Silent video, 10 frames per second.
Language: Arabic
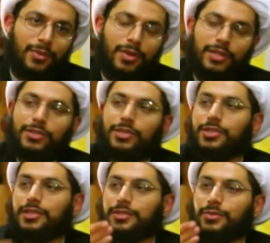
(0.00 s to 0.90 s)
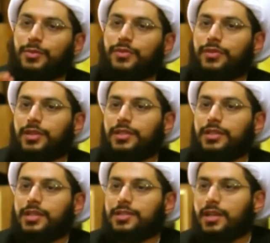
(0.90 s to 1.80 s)
وانتشر وبالفعل
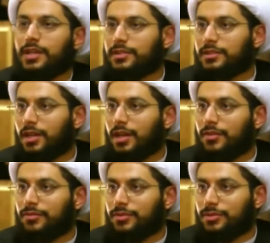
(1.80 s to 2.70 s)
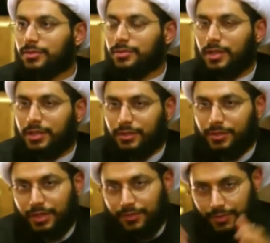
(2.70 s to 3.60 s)
الناس كانت تخاف تقول
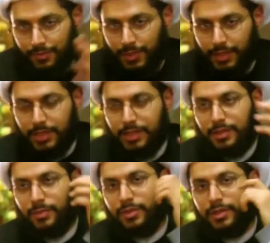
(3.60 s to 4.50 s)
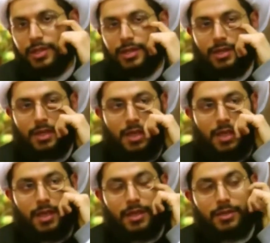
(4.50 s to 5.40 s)
أنه يعني في بقية البلدان
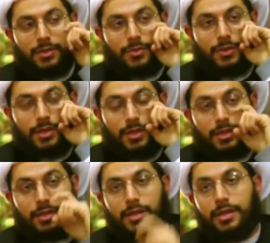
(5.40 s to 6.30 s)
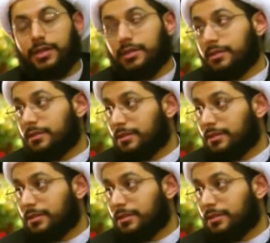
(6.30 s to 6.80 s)
أنه إذا كان